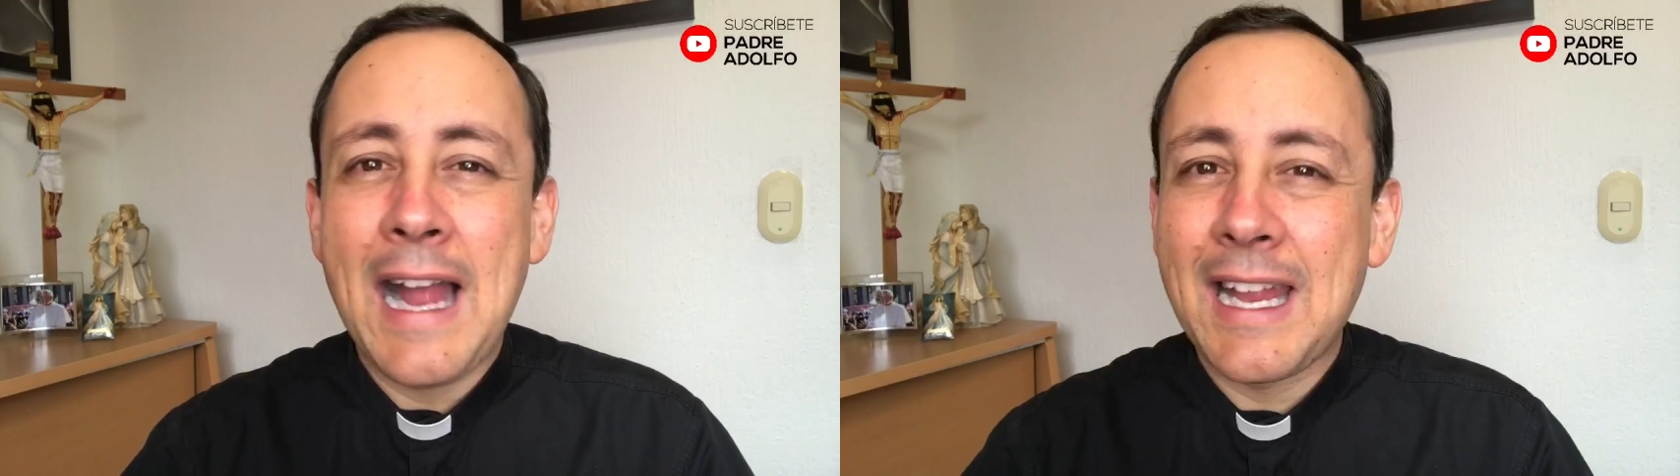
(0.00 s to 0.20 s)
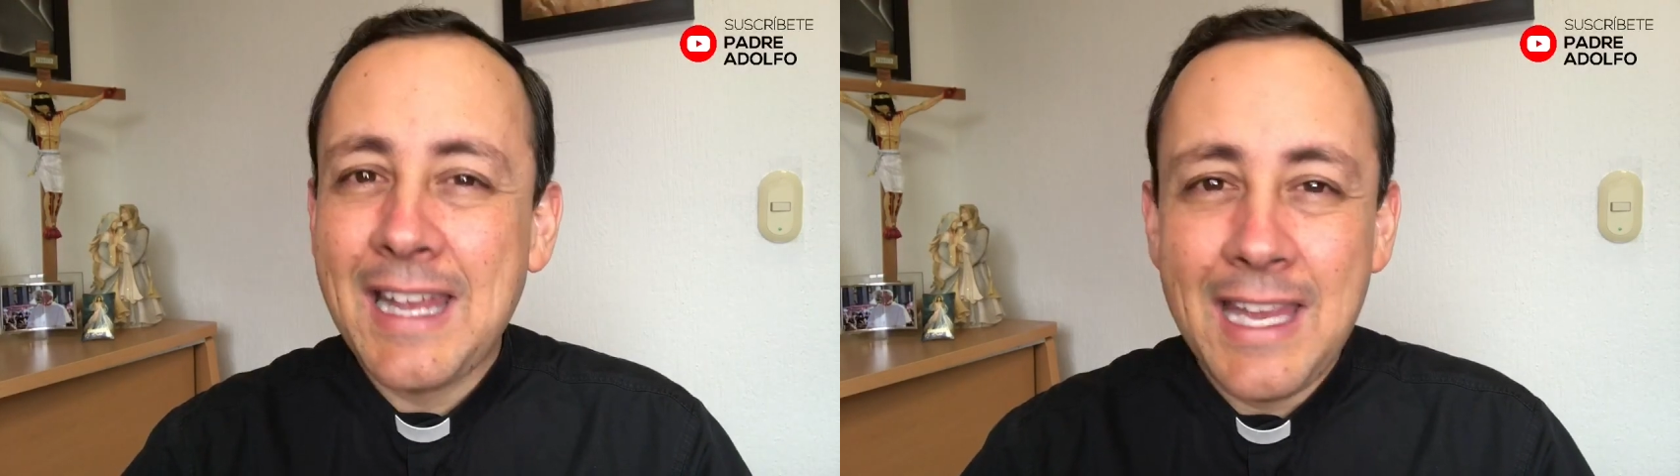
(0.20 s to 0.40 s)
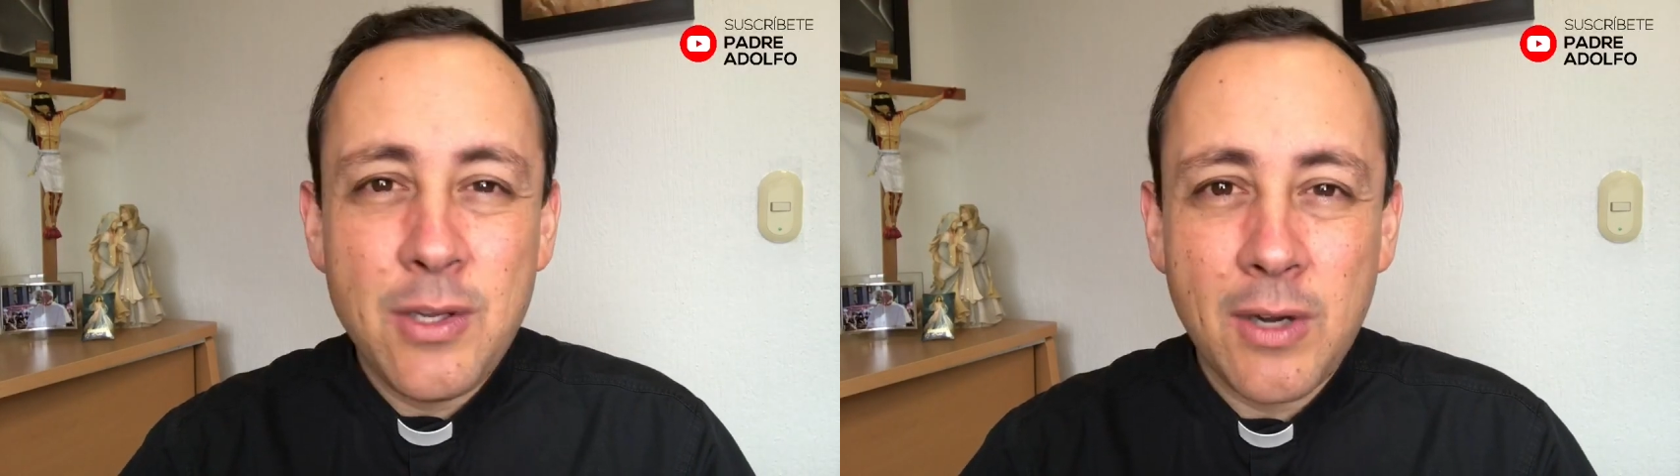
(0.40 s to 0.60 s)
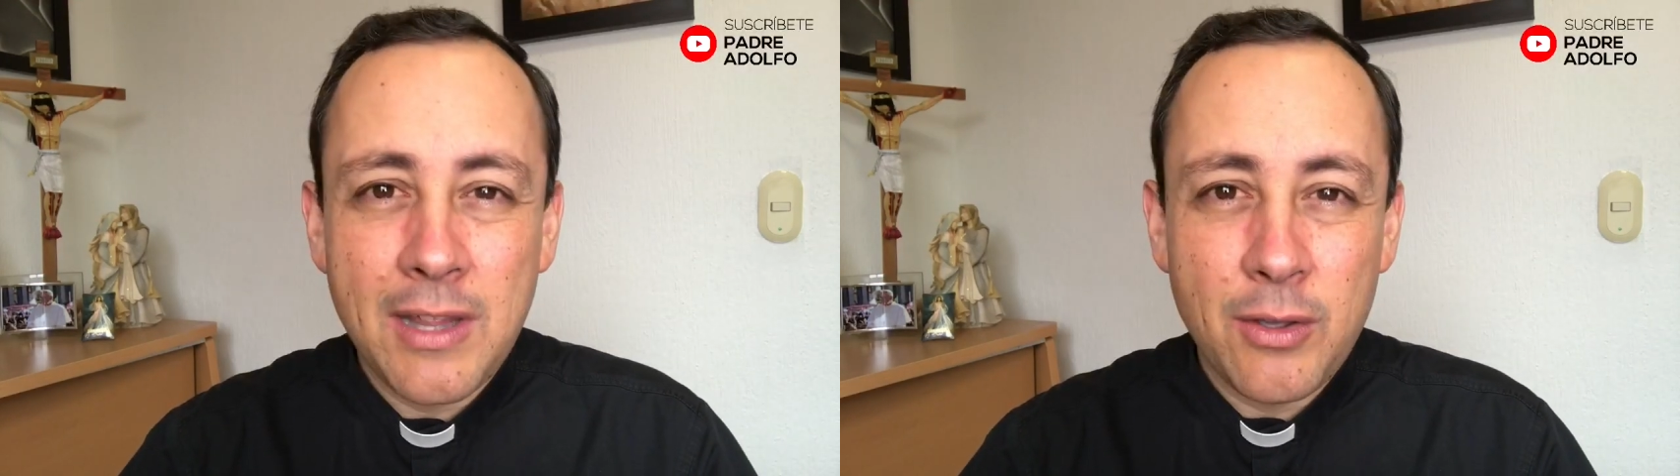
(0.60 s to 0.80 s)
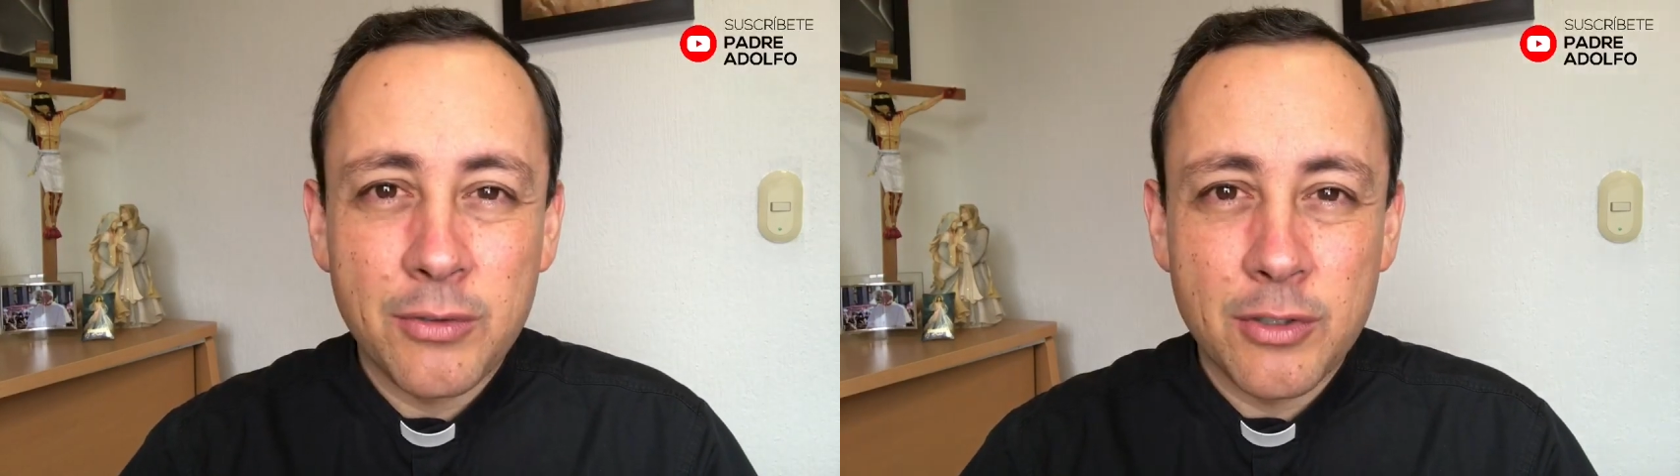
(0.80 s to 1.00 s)
aquello
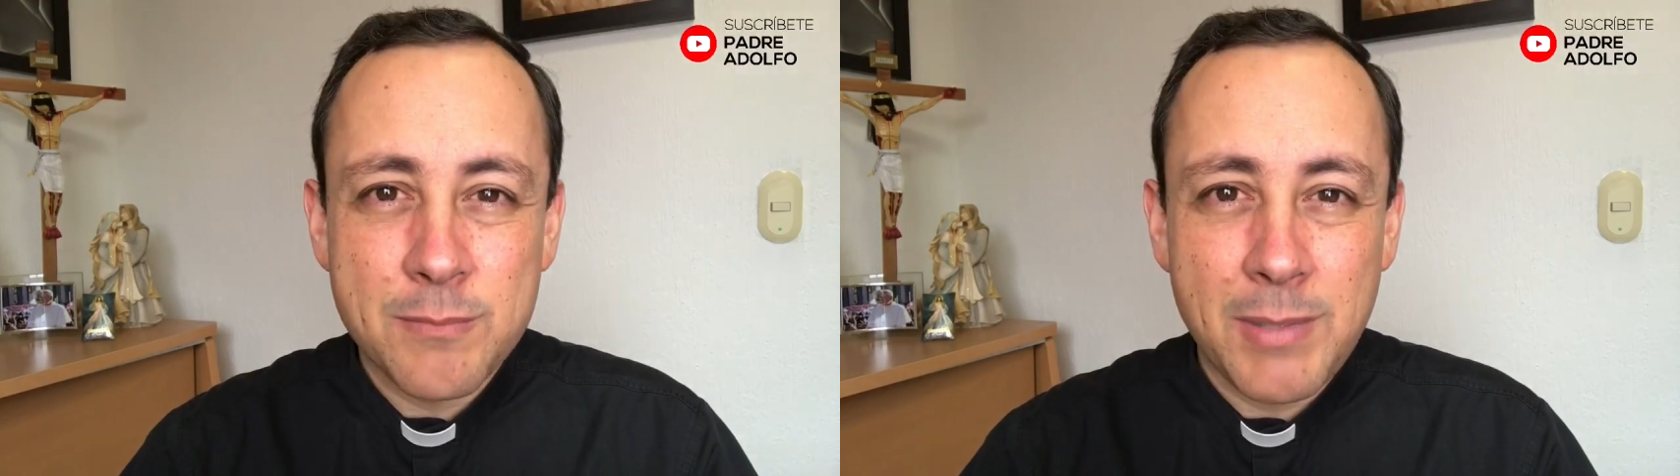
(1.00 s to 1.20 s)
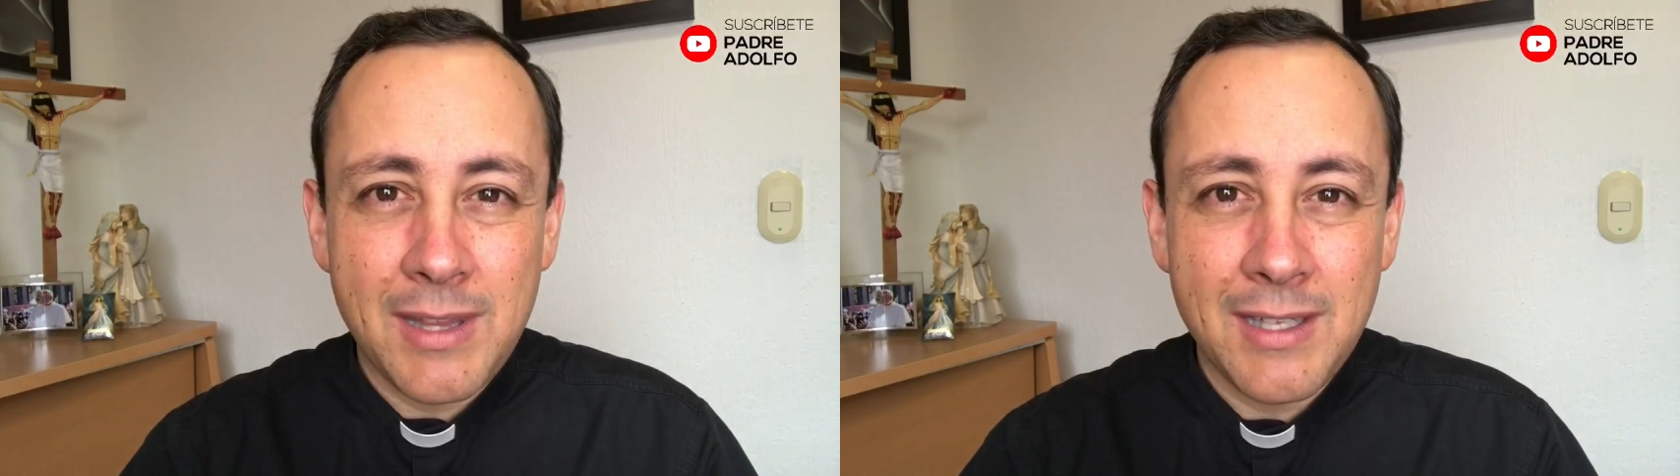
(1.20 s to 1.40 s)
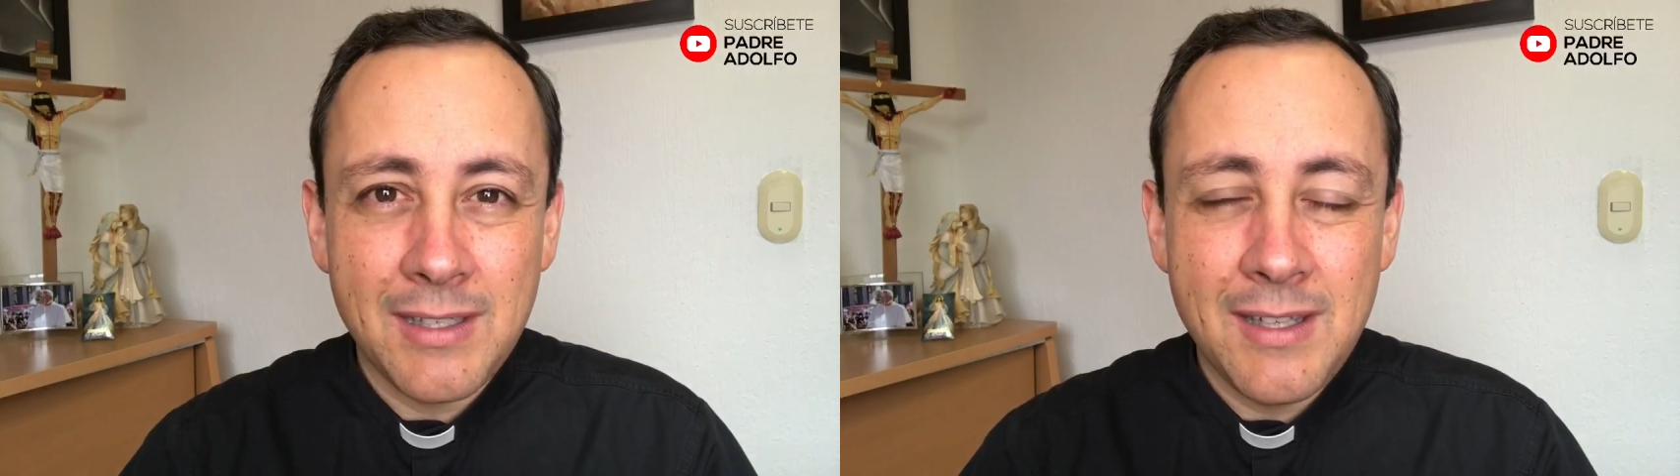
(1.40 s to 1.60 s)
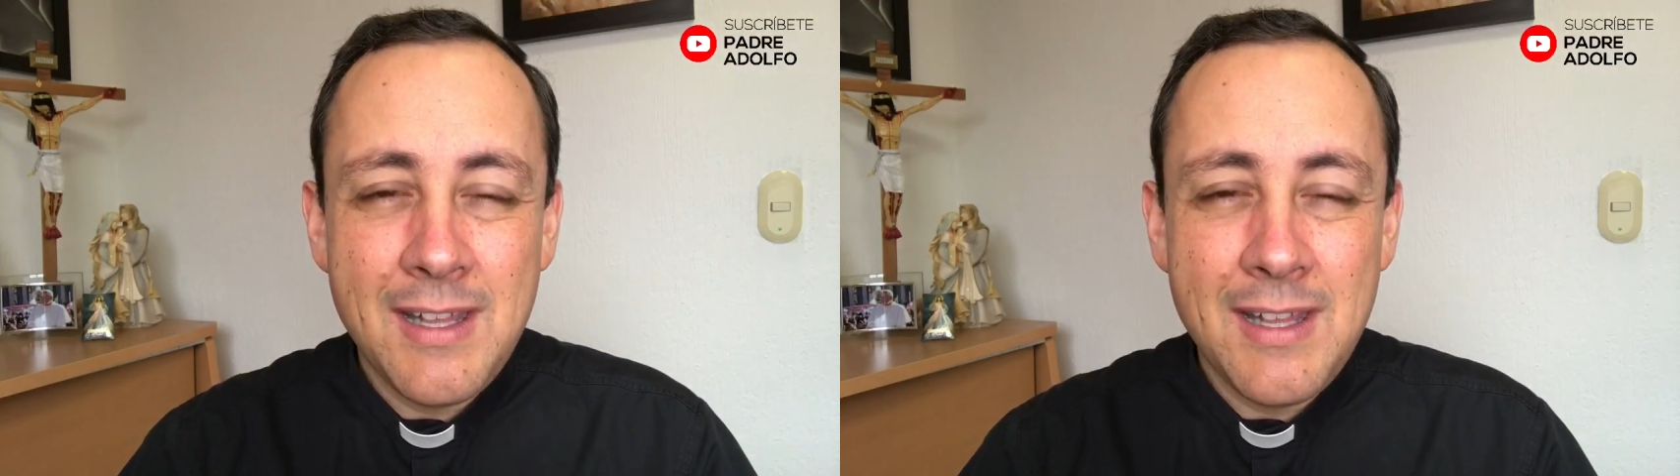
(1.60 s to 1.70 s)
que Dios nos pida.